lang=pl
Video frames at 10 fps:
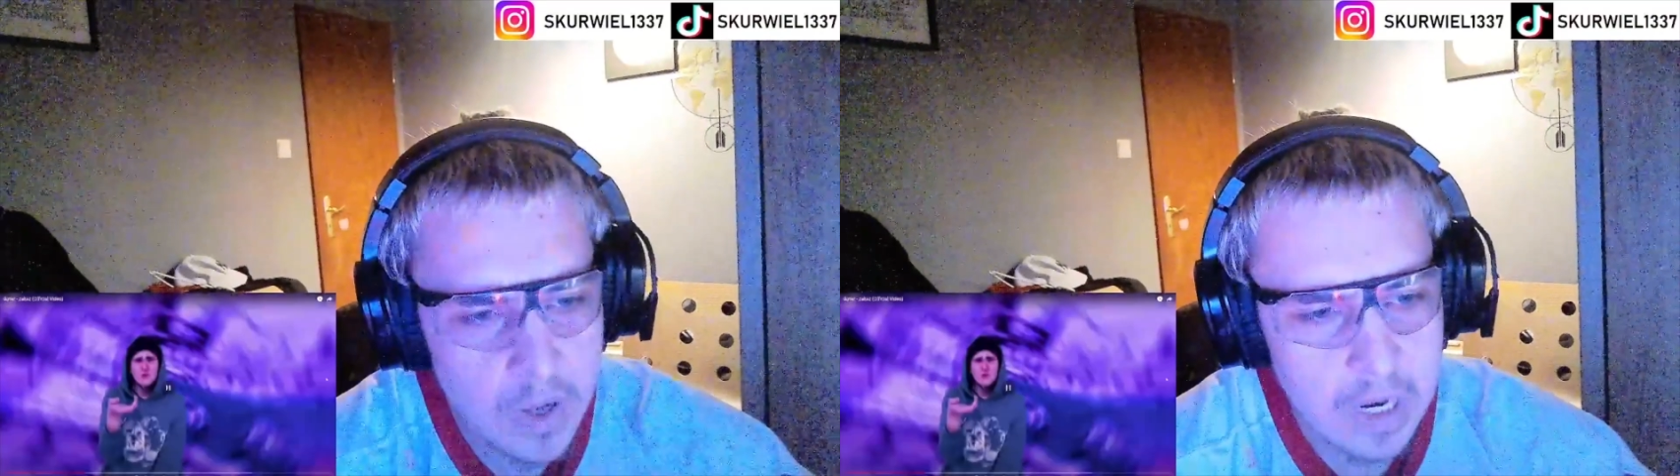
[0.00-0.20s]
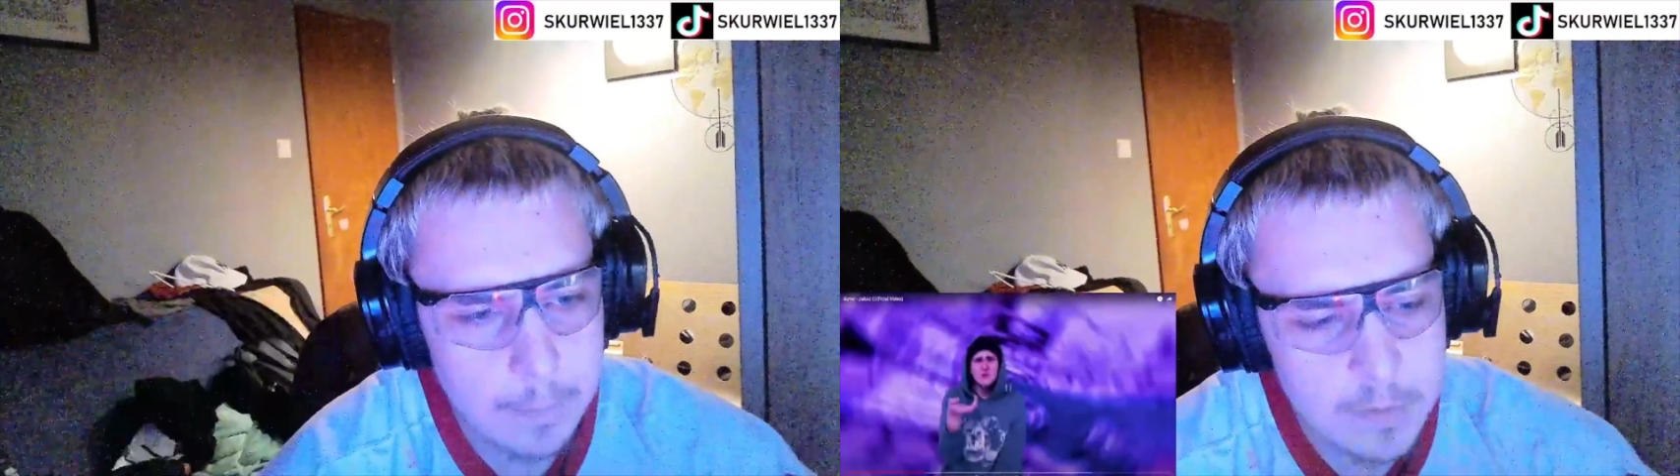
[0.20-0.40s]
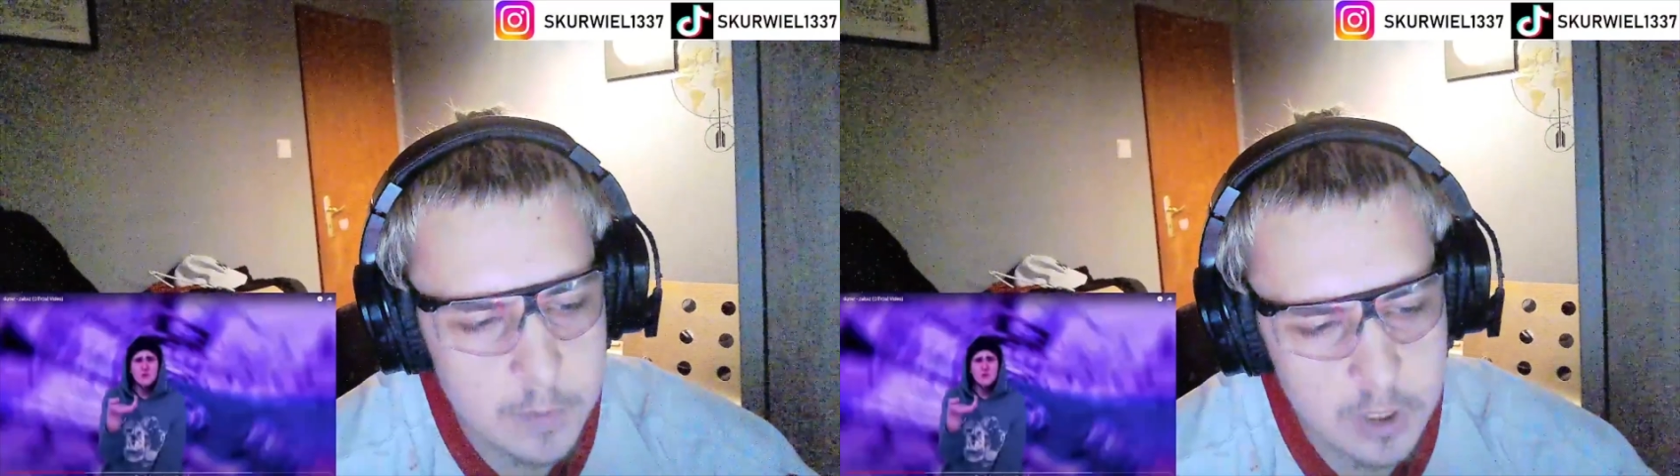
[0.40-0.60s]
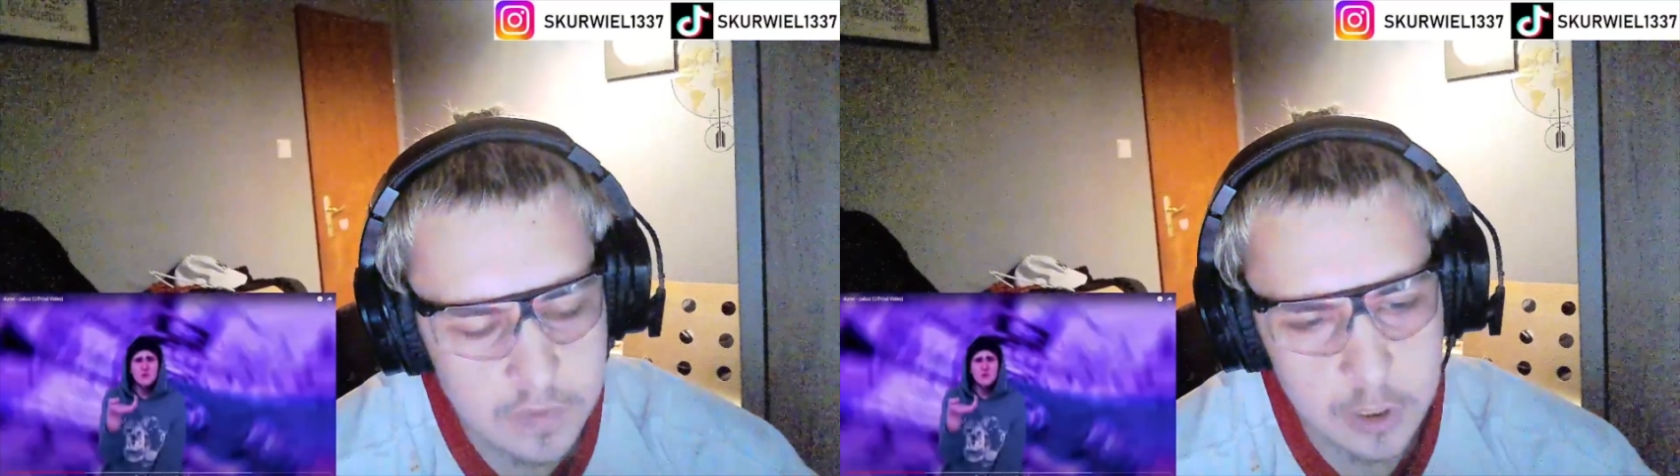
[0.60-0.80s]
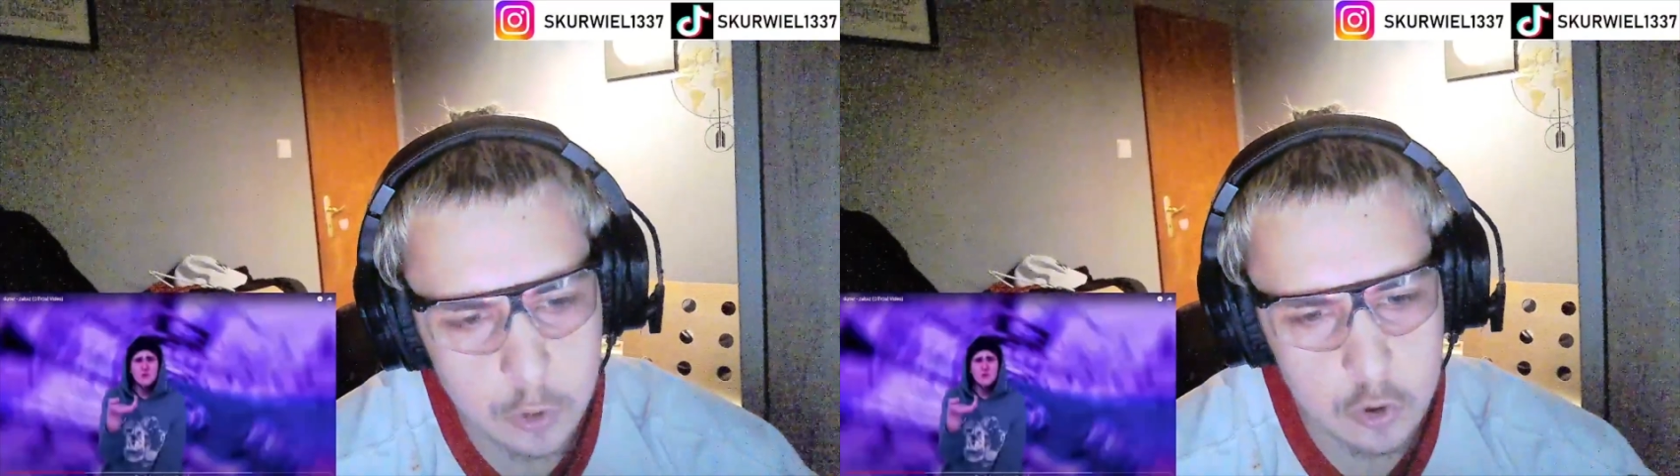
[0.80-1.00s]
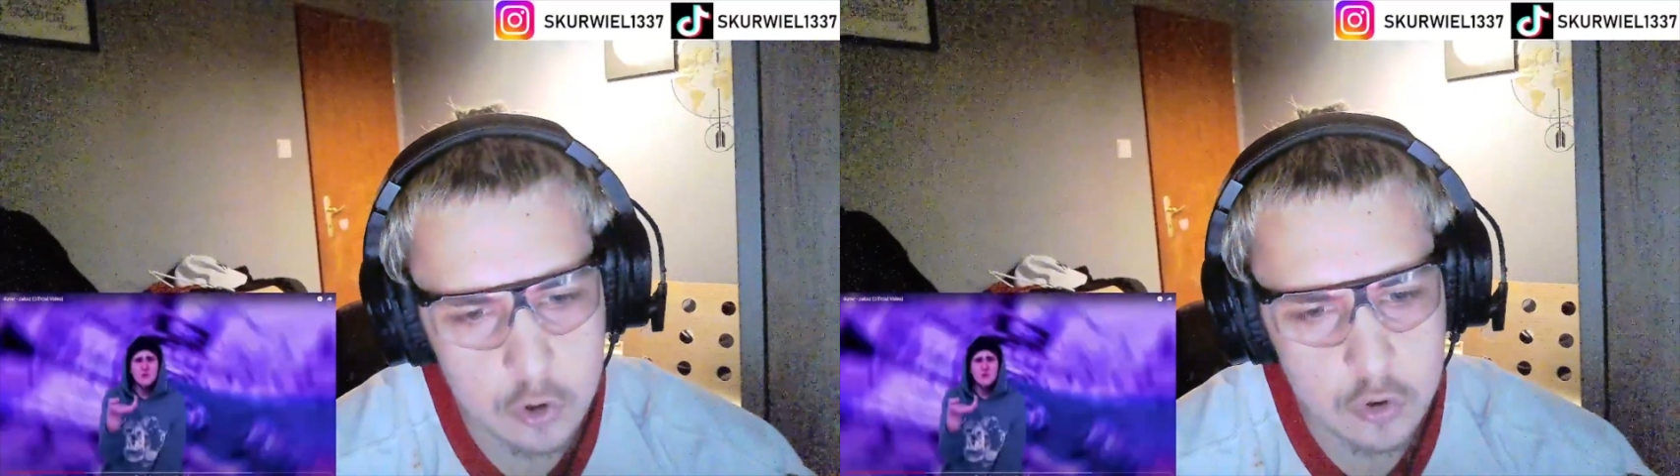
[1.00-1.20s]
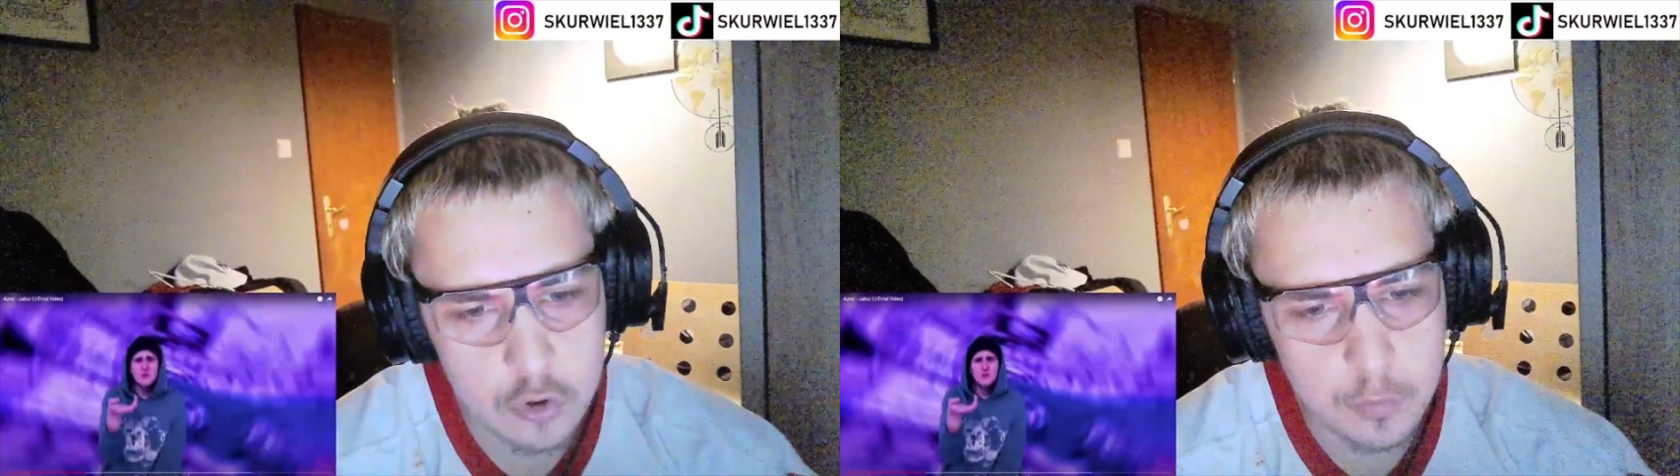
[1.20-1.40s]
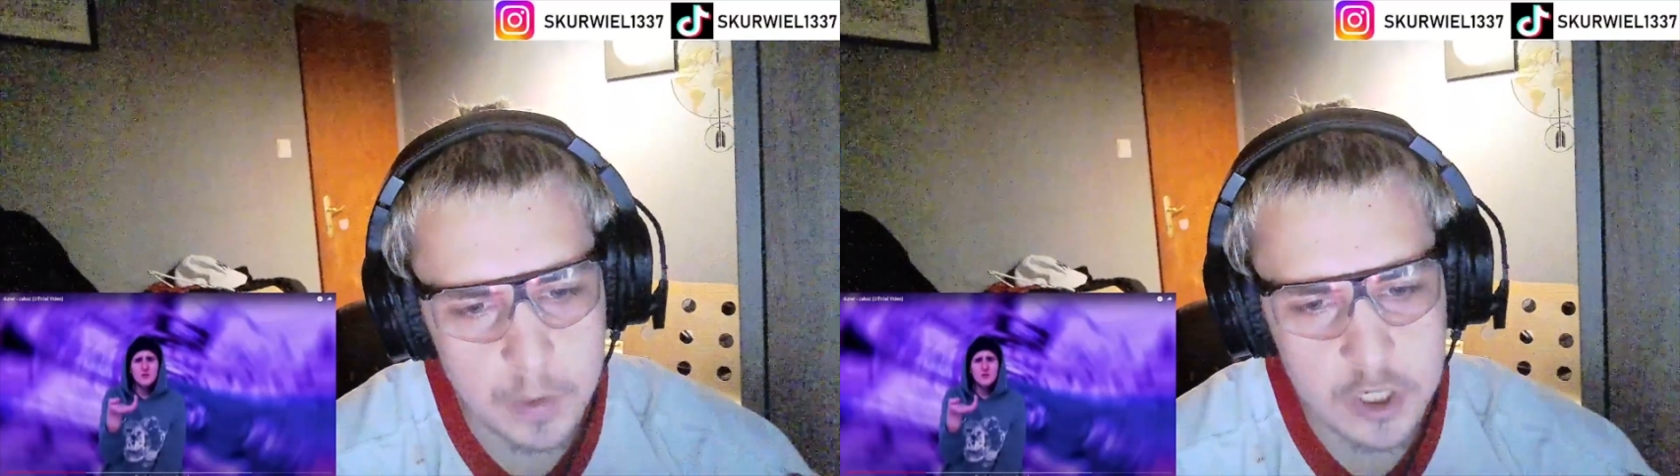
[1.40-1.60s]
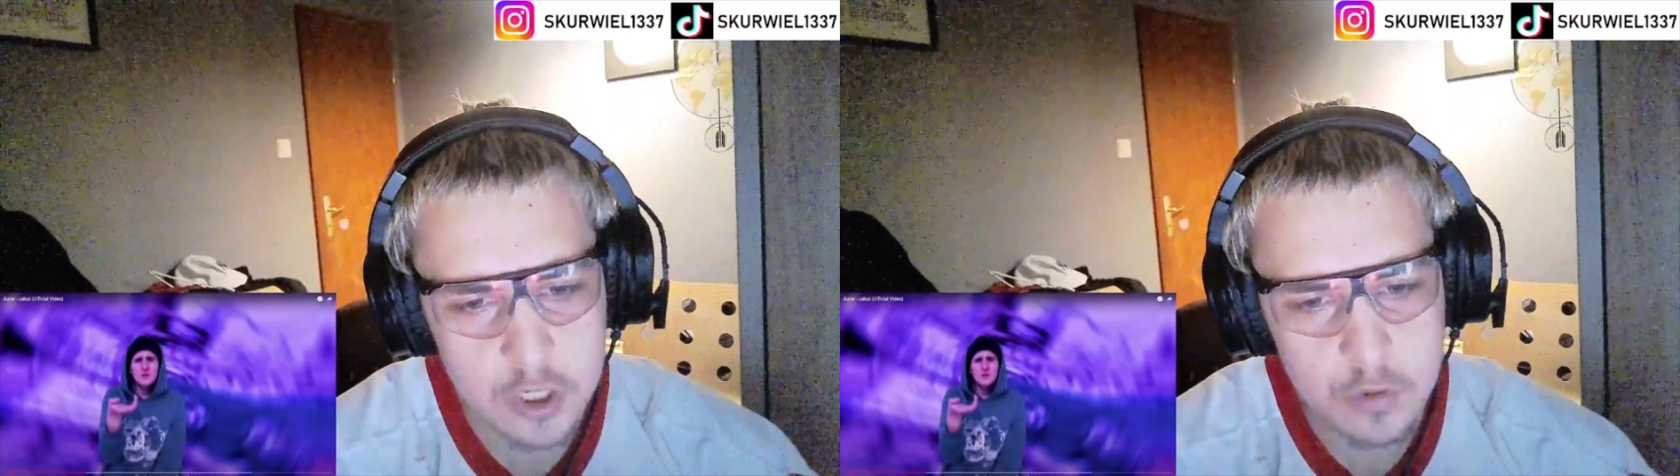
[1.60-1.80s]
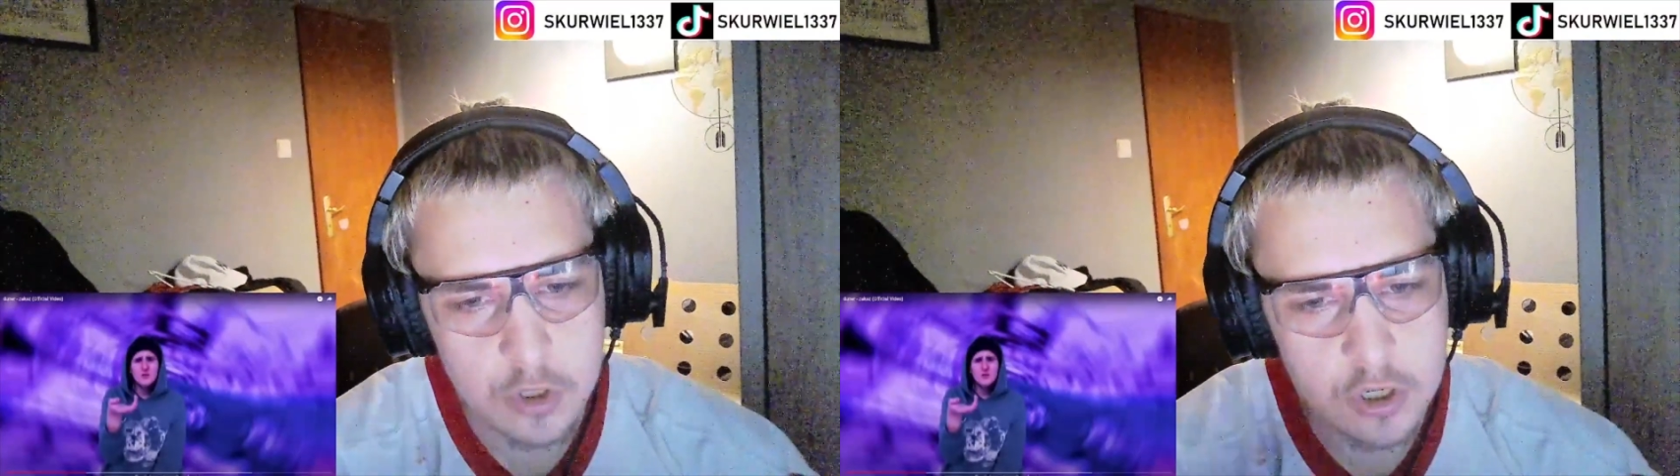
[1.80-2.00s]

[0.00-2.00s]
lepiej zmiksowane, to już, już pierwsze słyszę,